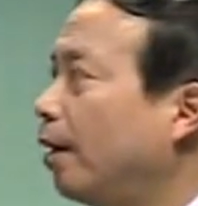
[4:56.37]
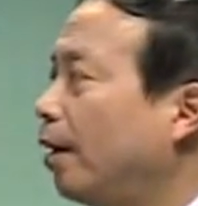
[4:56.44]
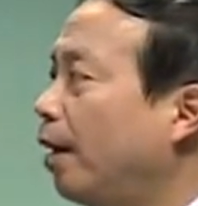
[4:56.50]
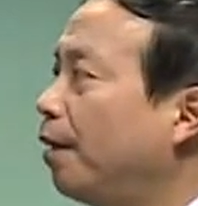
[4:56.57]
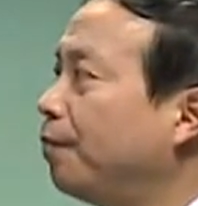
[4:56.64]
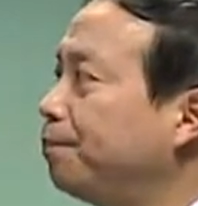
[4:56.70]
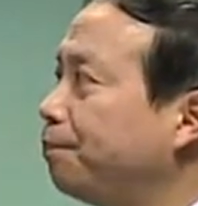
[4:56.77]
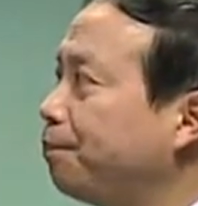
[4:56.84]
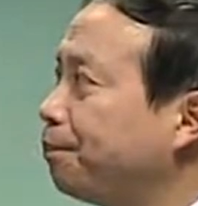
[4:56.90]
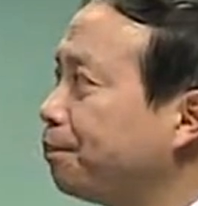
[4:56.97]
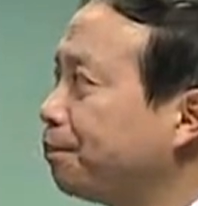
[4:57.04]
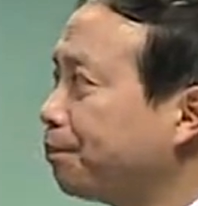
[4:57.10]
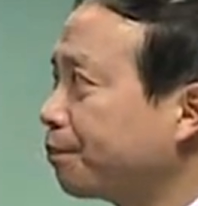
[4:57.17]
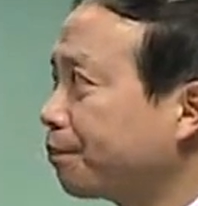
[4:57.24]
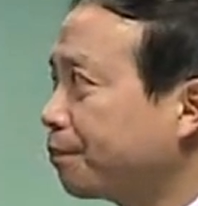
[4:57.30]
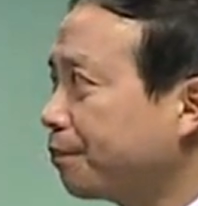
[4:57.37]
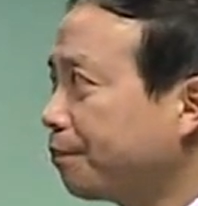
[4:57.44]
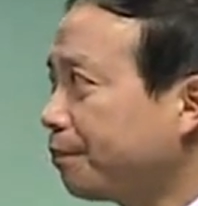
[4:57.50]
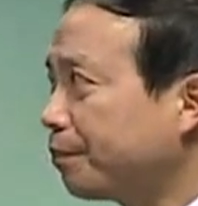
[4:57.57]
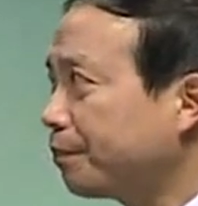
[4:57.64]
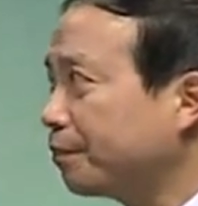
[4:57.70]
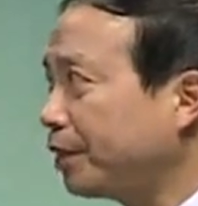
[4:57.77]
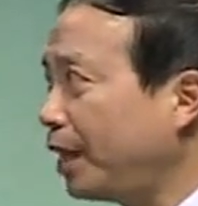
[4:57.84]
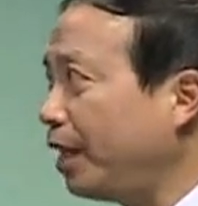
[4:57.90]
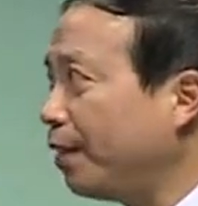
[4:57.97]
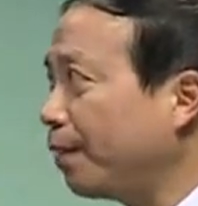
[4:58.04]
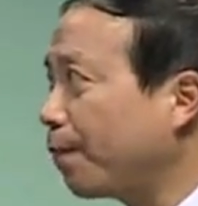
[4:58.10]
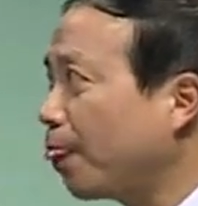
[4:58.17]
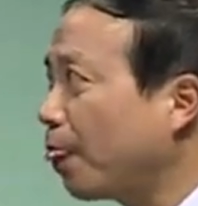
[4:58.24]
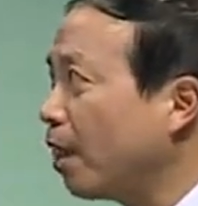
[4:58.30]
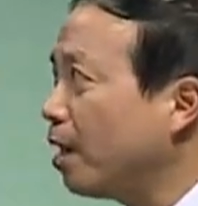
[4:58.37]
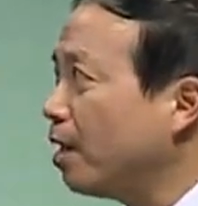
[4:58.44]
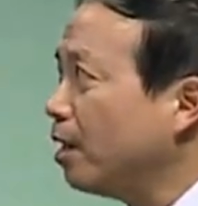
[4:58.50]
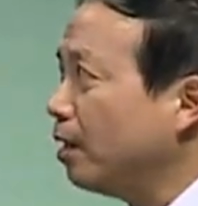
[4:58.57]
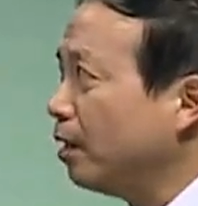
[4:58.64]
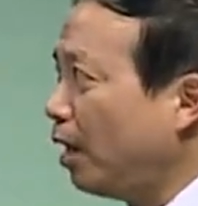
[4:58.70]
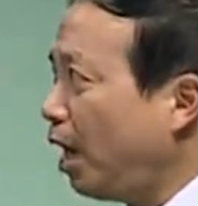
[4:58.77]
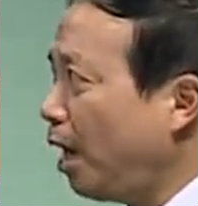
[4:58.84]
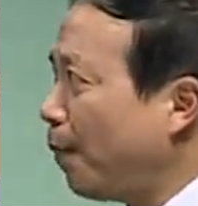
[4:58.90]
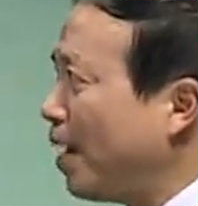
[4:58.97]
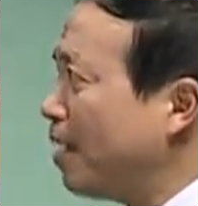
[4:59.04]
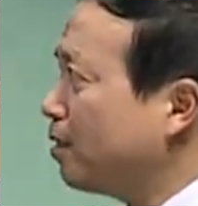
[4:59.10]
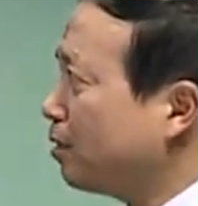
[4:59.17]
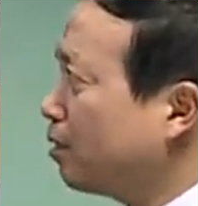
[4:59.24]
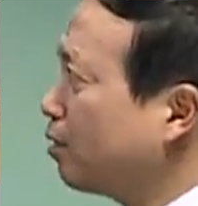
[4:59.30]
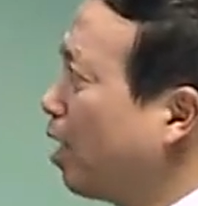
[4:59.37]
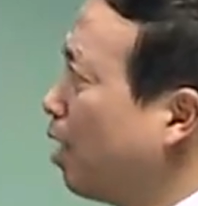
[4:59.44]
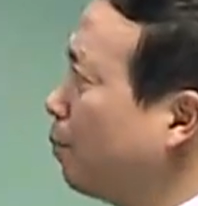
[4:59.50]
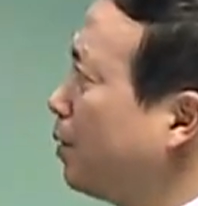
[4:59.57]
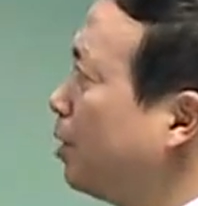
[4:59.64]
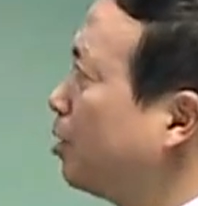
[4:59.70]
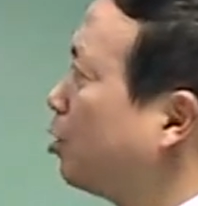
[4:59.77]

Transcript: 好，第一，一般商品